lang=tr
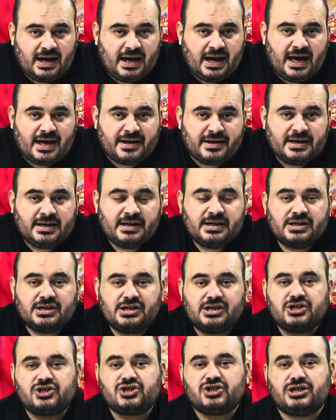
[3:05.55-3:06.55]
Eğer
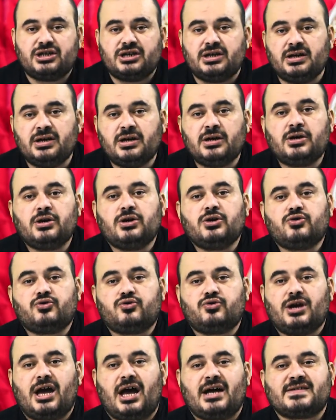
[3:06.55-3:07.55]
kişi
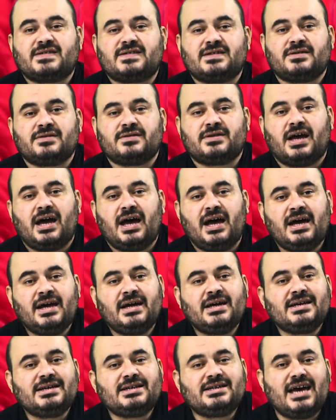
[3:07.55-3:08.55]
rüyasında
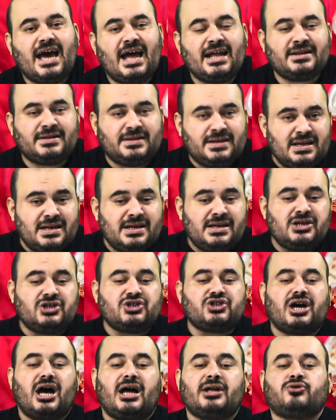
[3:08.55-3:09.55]
kendi
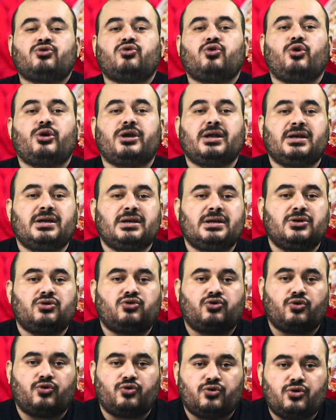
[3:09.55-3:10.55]
nişan törenini
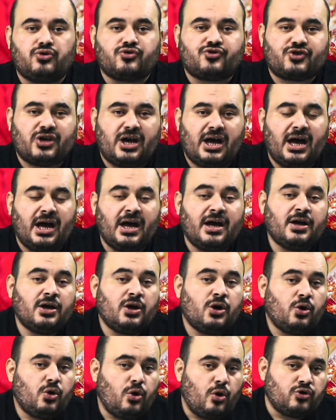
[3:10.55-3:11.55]
görüyorsa
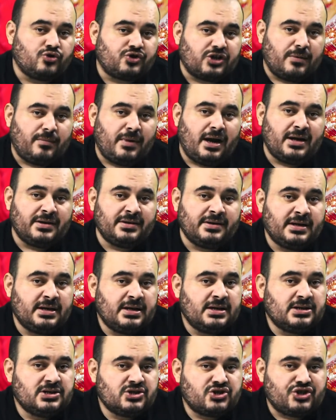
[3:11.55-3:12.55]
o zaman
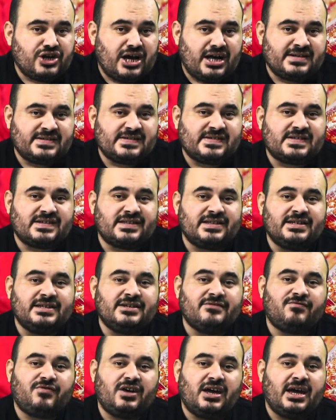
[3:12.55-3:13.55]

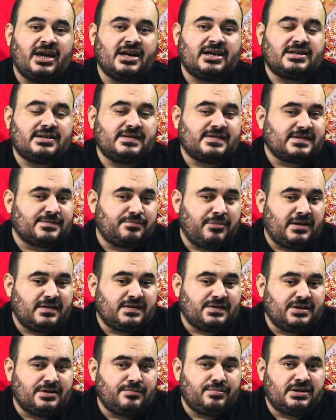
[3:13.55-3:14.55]
şanslı ve
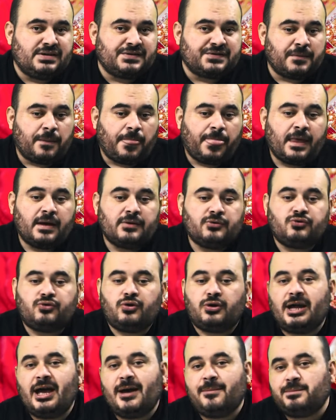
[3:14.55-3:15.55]
kısmetli bir
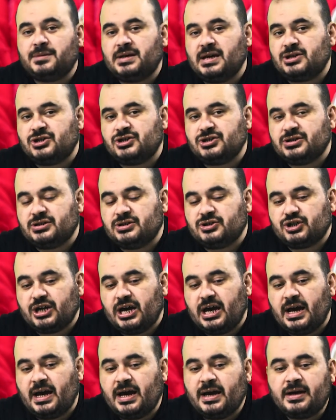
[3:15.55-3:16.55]
dönem
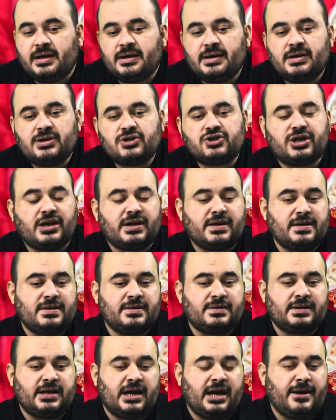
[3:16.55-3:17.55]
geçireceği
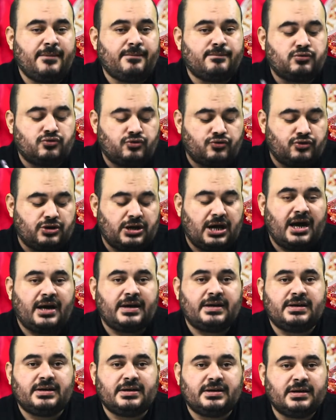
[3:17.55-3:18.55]
şeklinde bu
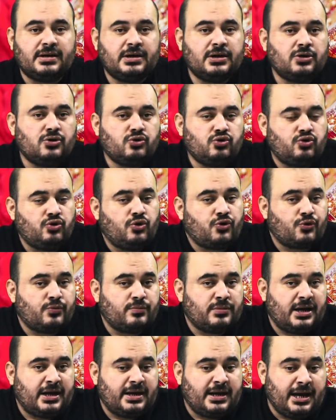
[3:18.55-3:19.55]
rüyayı
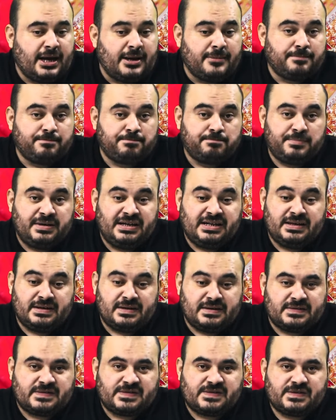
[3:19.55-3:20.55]

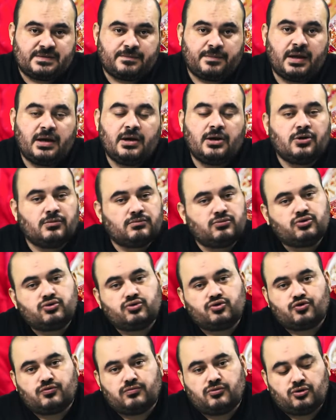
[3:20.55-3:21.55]
yorumlayabiliriz. Bu
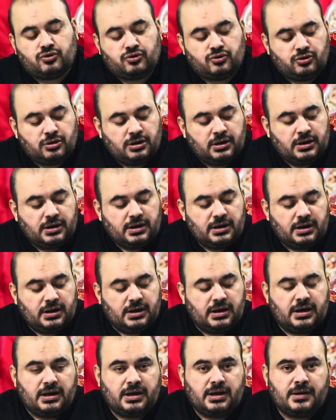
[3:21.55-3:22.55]
durumun
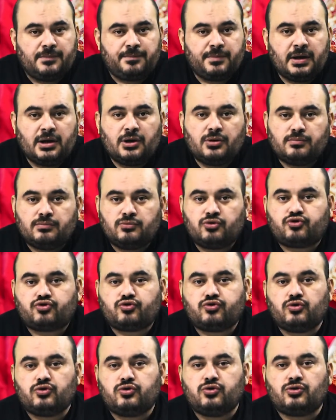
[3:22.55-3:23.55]
e,
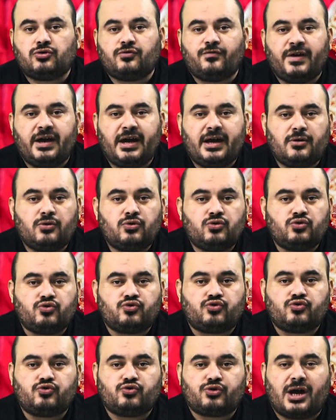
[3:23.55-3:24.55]
mutluluk ve
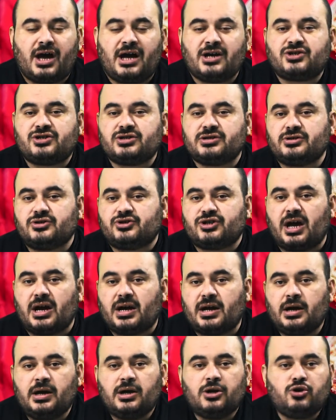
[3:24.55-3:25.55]
huzura
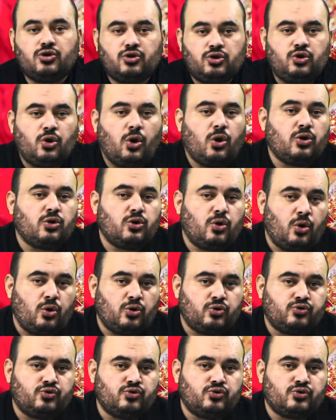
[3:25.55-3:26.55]
açılacak yol
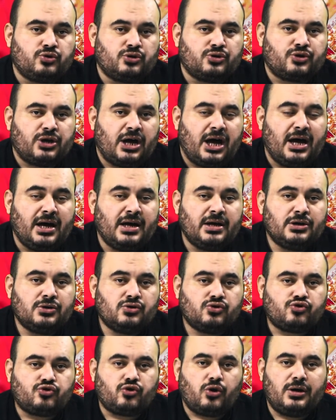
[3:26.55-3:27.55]
olduğunu da
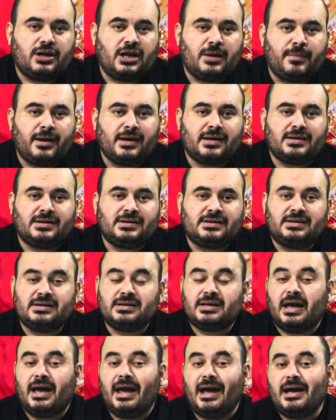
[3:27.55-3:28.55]
söylemek
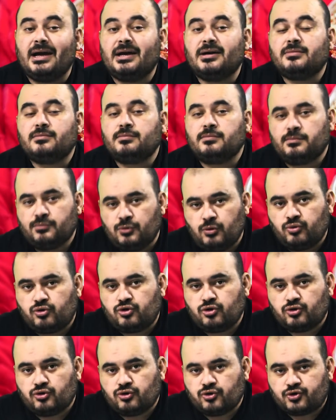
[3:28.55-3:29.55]
yine
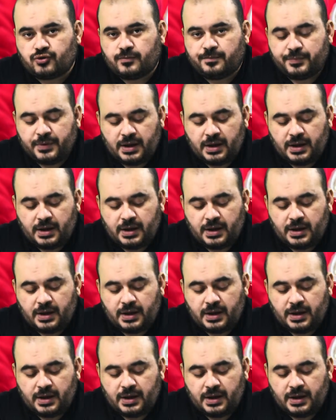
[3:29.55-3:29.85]
mümkündür.